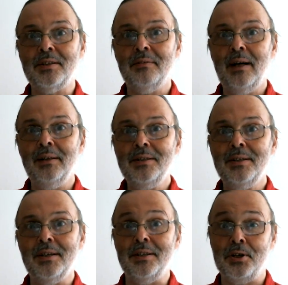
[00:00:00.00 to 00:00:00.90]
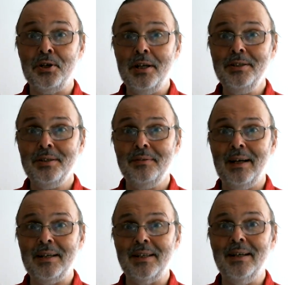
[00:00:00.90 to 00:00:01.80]
называлось и сейчас
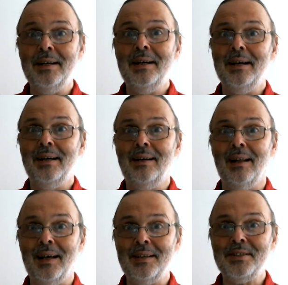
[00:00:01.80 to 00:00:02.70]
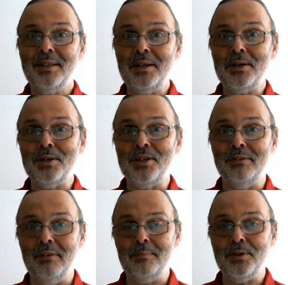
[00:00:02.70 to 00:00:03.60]
называется голландской
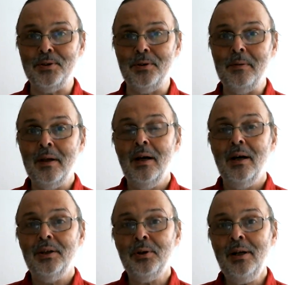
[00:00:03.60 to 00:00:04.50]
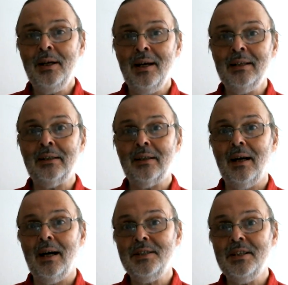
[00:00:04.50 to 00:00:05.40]
живописью. Только этот
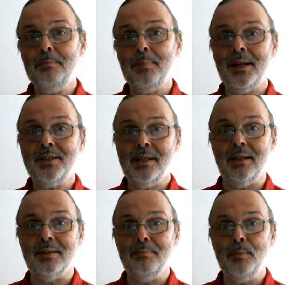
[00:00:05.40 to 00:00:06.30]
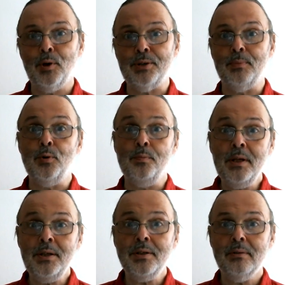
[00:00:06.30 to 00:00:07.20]
один процент мы можем
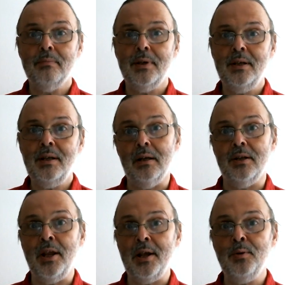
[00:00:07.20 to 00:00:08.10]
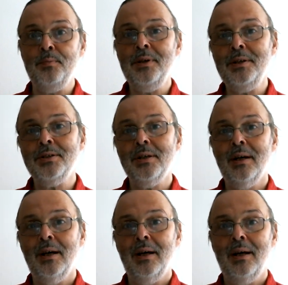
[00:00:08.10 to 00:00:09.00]
любить или не любить.
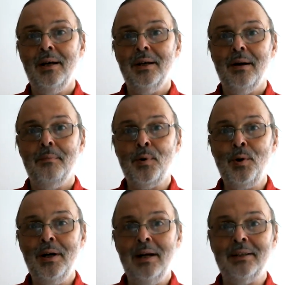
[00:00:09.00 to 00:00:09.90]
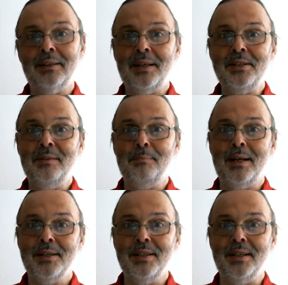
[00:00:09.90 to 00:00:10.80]
Про этот один
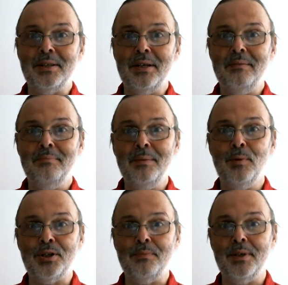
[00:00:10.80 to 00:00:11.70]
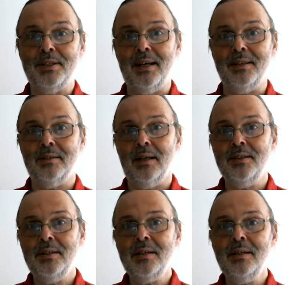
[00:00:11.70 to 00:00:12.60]
процент мы можем писать
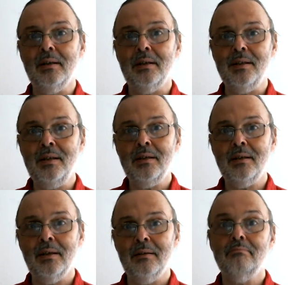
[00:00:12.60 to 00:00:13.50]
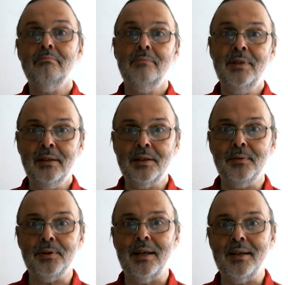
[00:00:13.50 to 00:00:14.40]
статьи, книги,
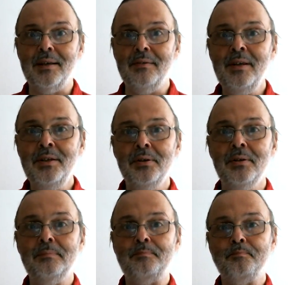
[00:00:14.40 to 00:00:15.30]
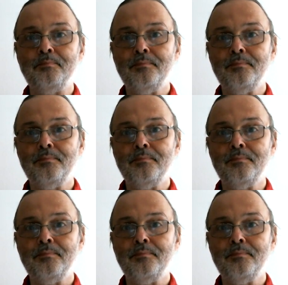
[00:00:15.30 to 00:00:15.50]
делать вот такие видео.